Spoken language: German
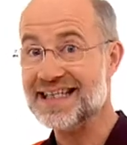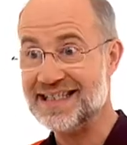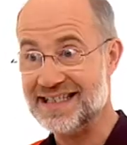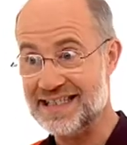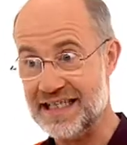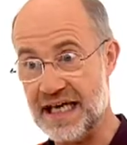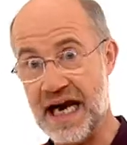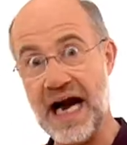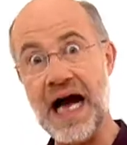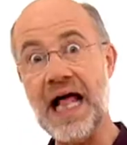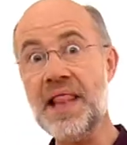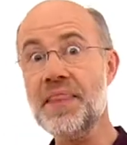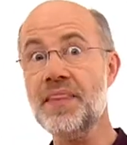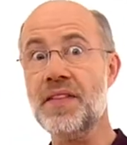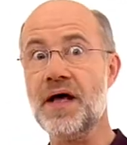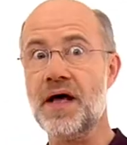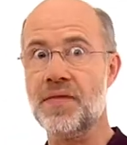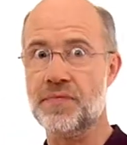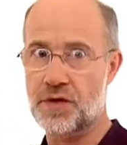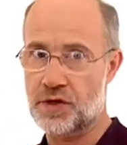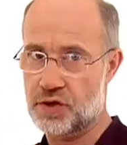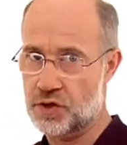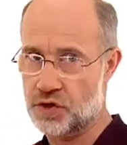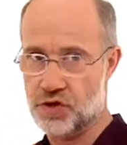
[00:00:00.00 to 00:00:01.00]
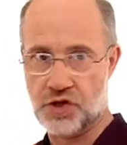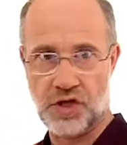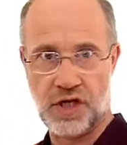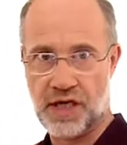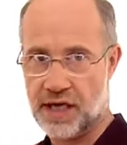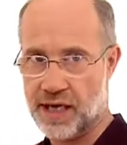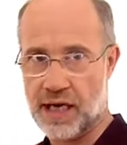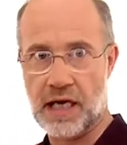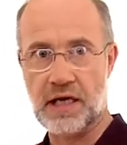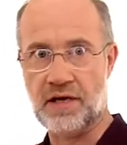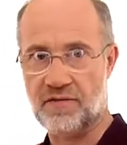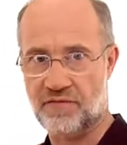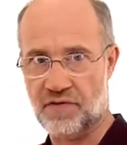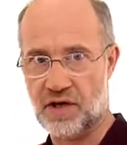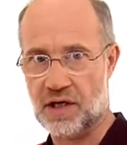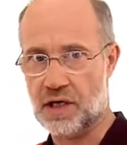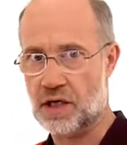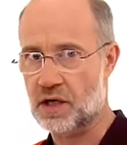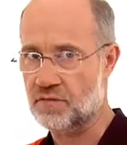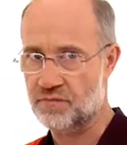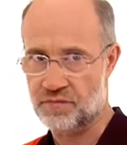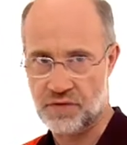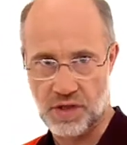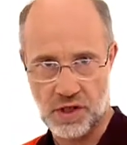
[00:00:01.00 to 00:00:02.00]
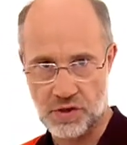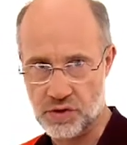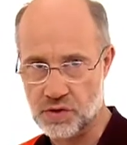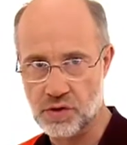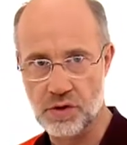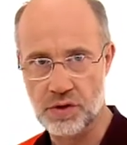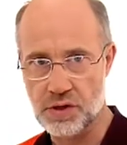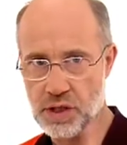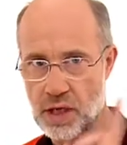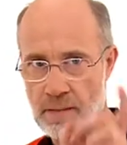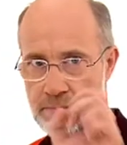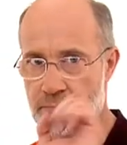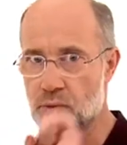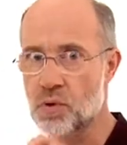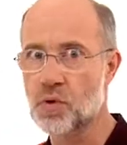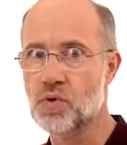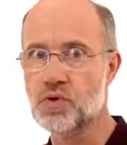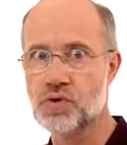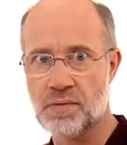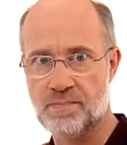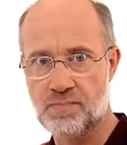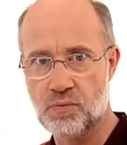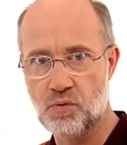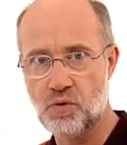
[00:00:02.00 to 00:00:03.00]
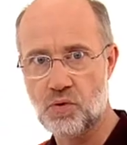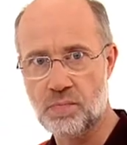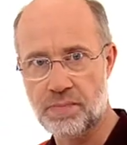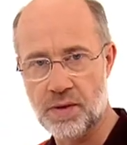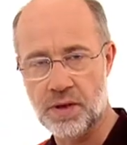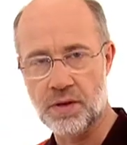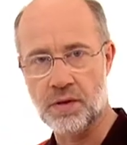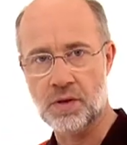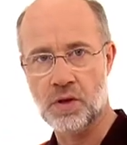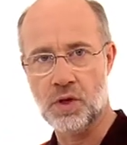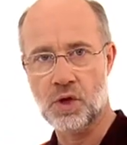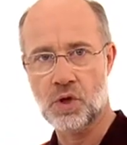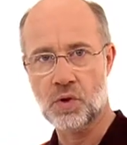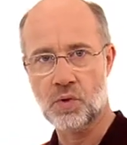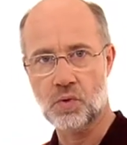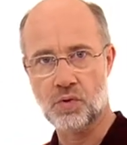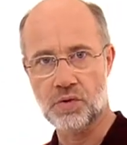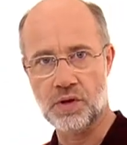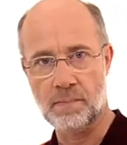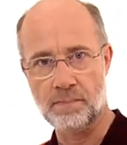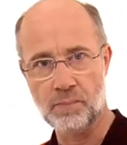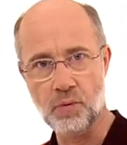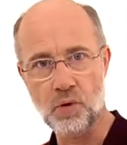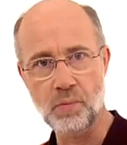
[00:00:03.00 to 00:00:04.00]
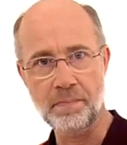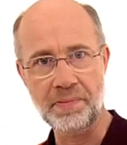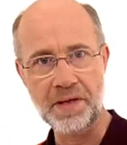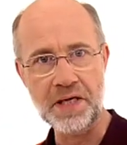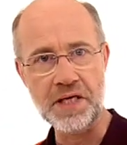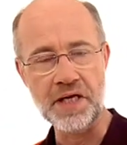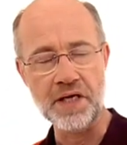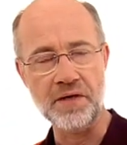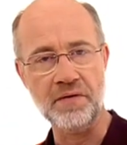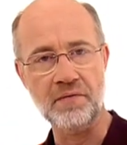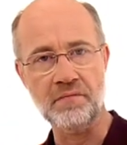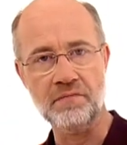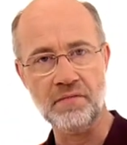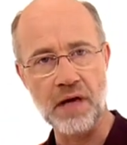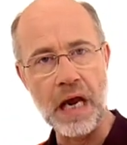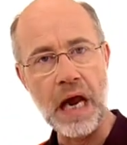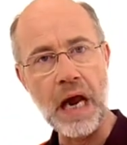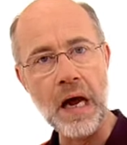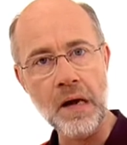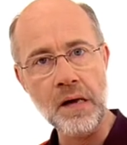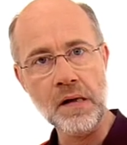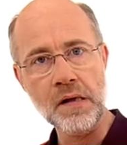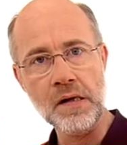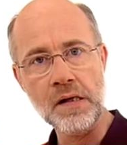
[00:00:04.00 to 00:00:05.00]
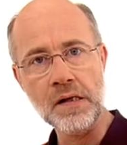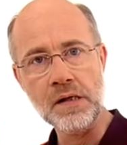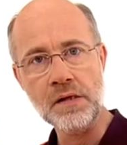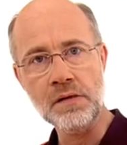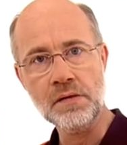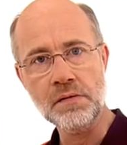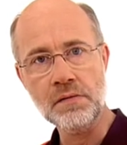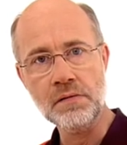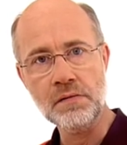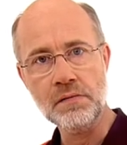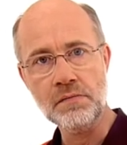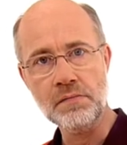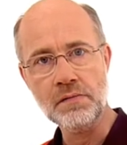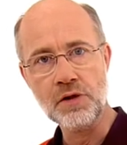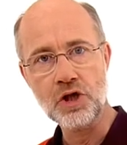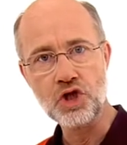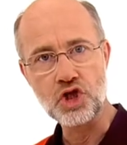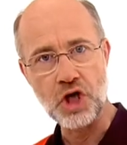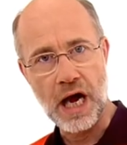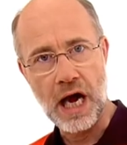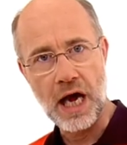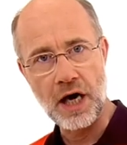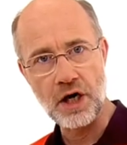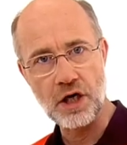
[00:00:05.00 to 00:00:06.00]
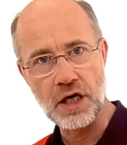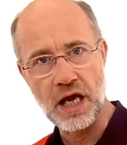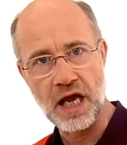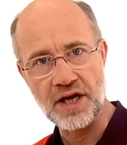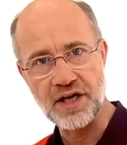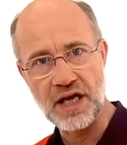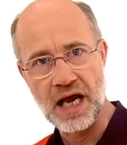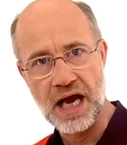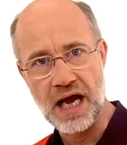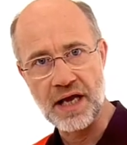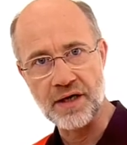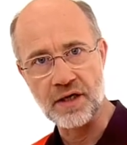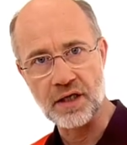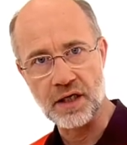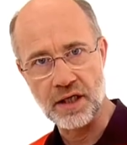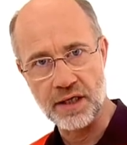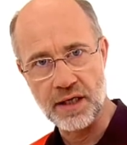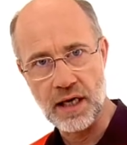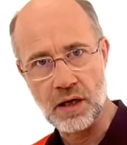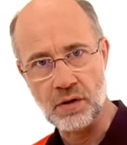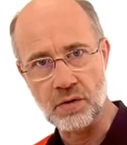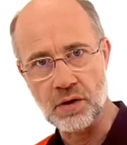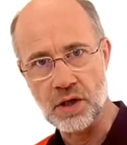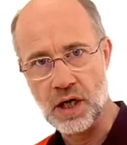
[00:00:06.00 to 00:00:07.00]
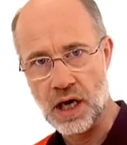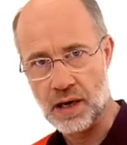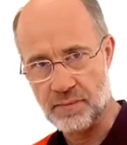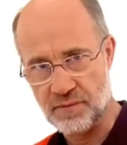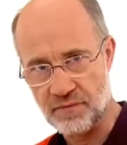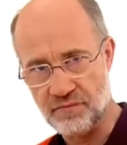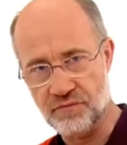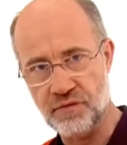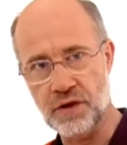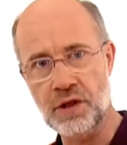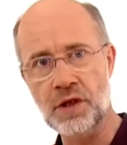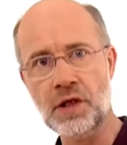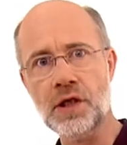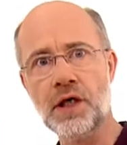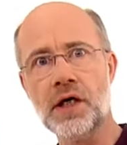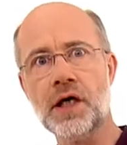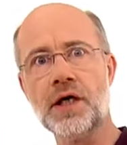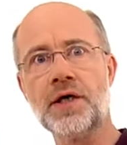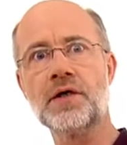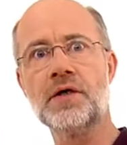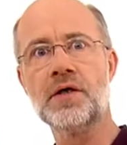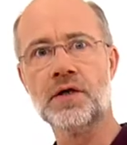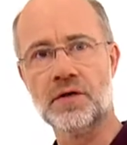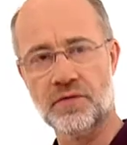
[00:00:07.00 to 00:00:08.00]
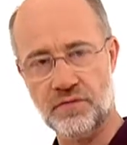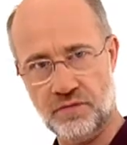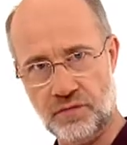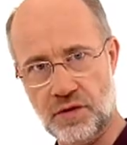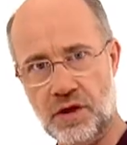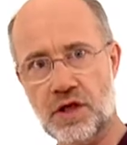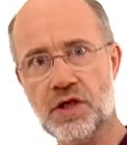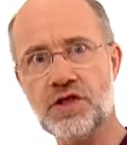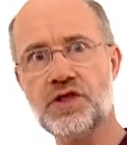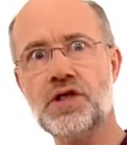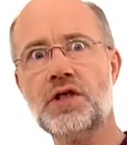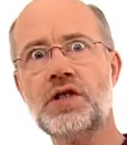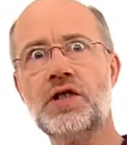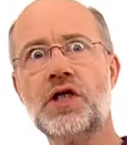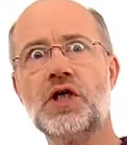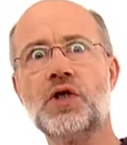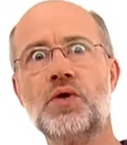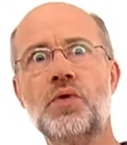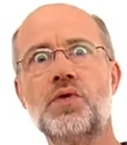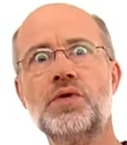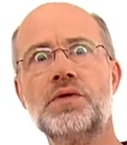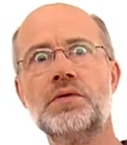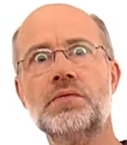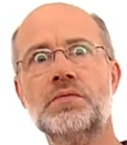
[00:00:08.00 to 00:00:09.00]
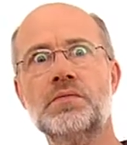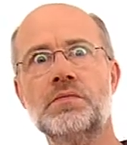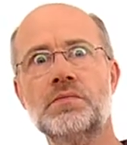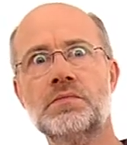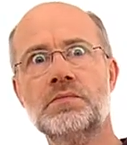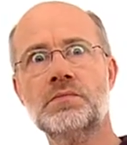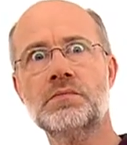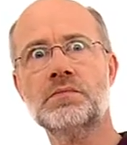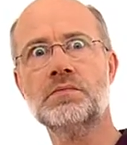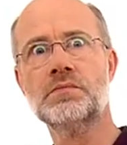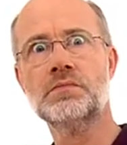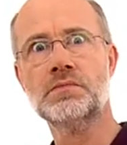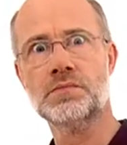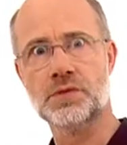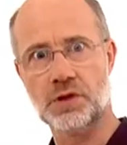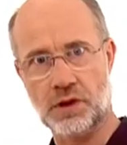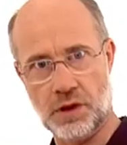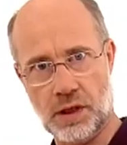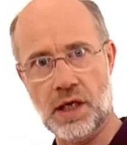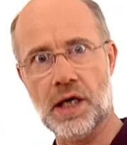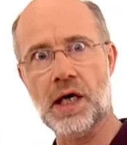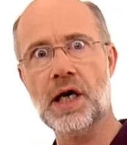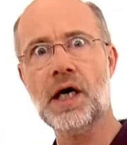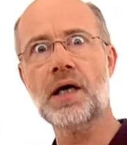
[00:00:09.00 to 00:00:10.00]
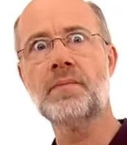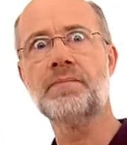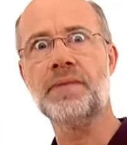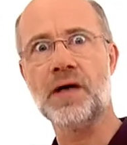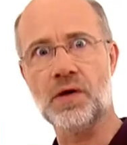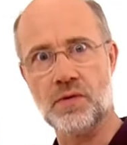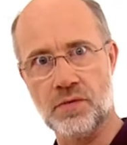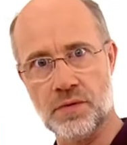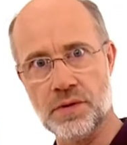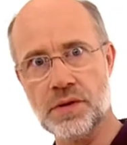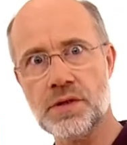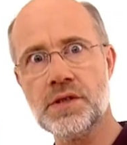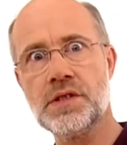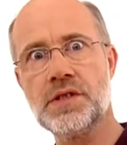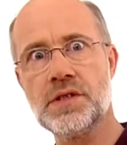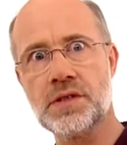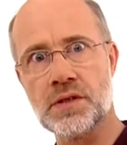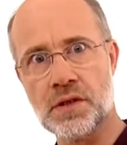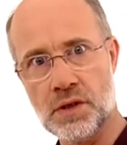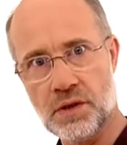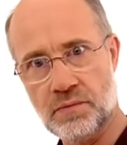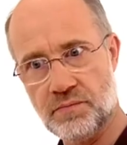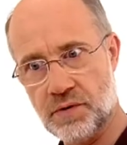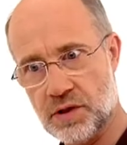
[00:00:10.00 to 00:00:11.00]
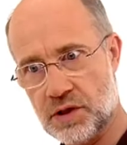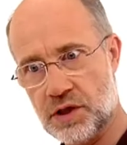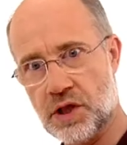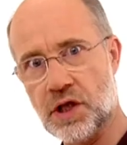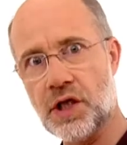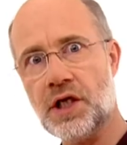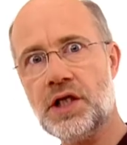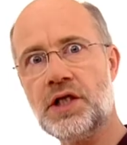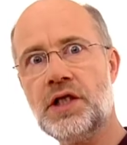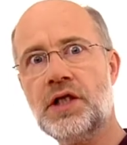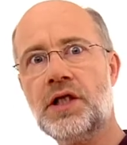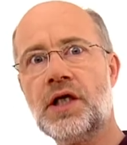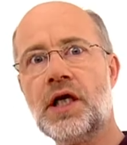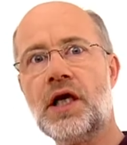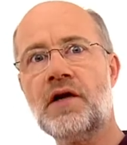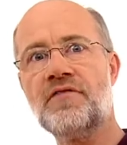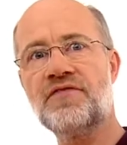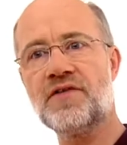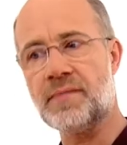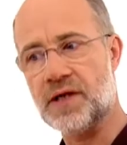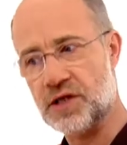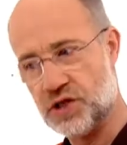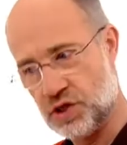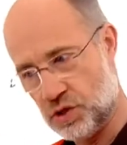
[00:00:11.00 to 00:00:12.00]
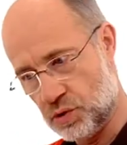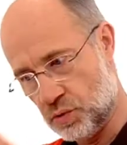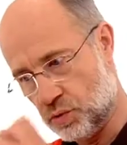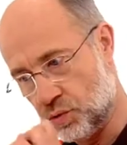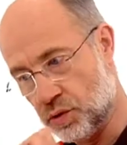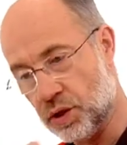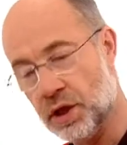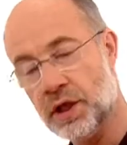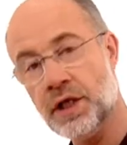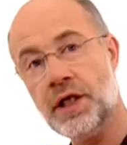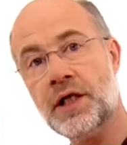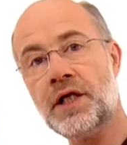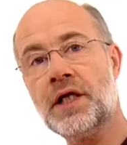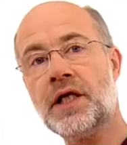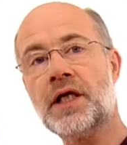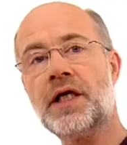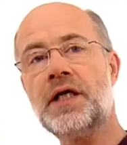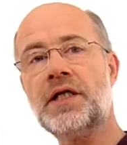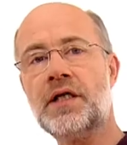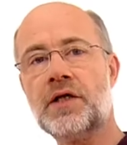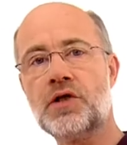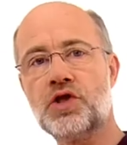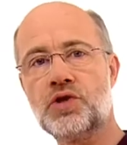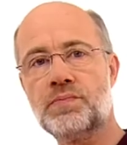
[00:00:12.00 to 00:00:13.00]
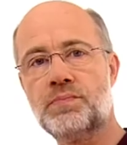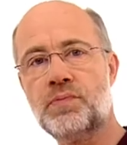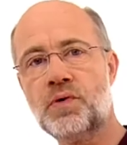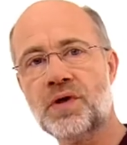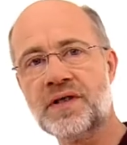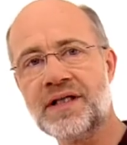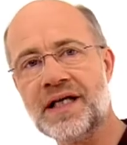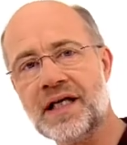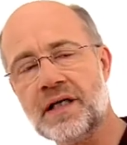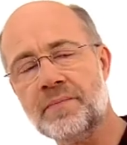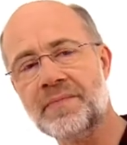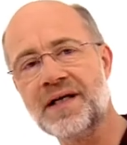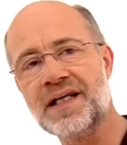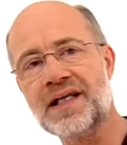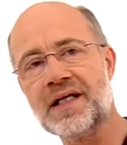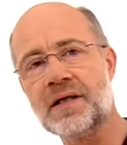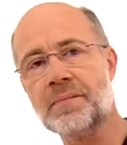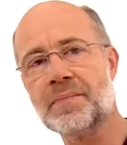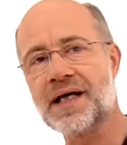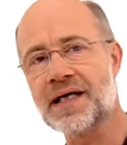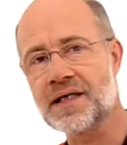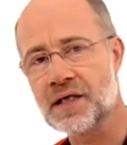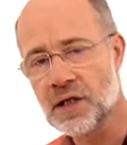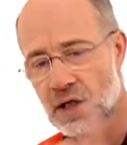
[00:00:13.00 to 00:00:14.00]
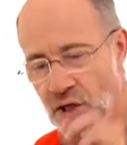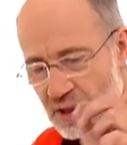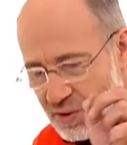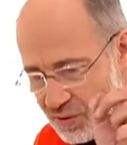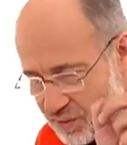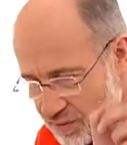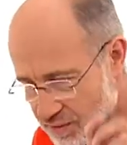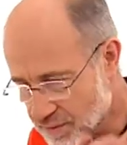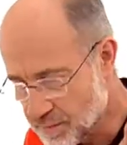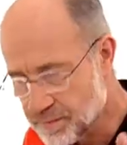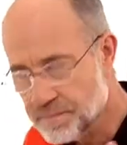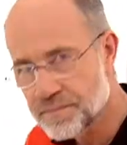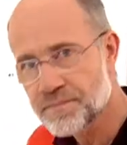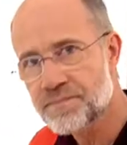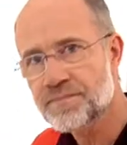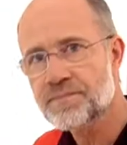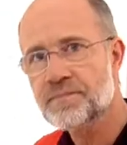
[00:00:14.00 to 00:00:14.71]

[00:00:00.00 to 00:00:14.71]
dass die anderen, die diese Geräte verkaufen, das sind ja böse Buben oder Bubinnen. Ne? Scharlatane. Scharlatane, genau. Aber wir, wir sind die Guten. Ja, bei uns wird die richtige Information in die richtigen Spurenelemente gebracht. Kostet zwar ein bisschen